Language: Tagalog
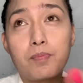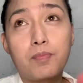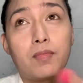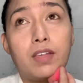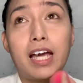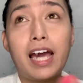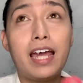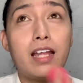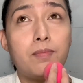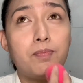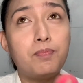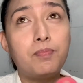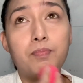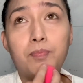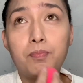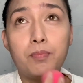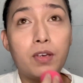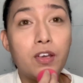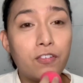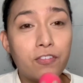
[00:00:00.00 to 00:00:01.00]
kahit
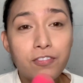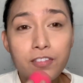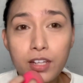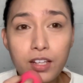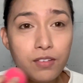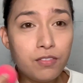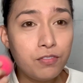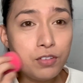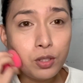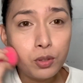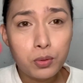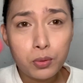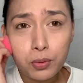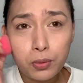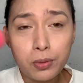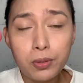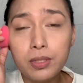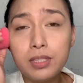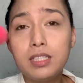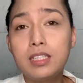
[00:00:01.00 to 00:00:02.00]
50
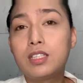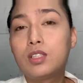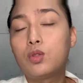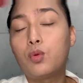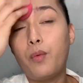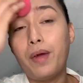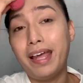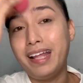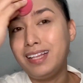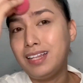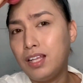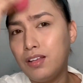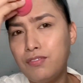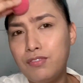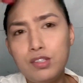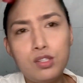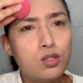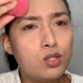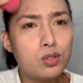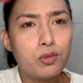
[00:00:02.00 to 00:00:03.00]
views, 20
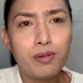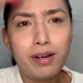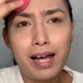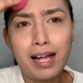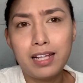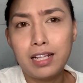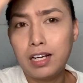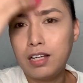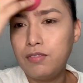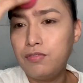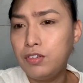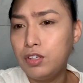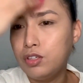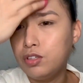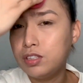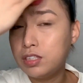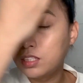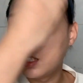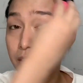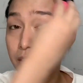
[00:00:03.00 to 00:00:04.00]
views, 100 views,